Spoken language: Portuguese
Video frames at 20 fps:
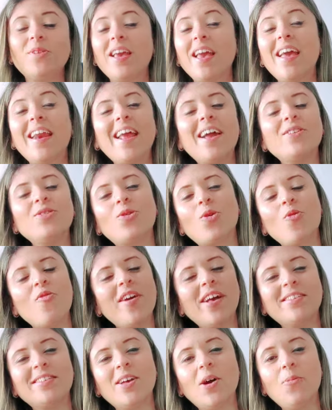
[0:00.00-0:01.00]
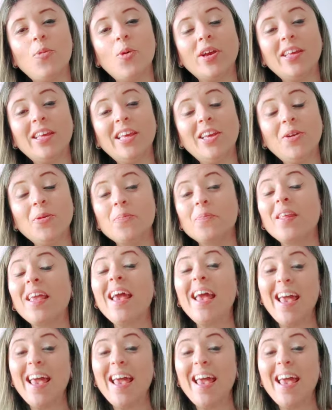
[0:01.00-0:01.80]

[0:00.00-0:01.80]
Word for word: querendo conversar um pouquinho.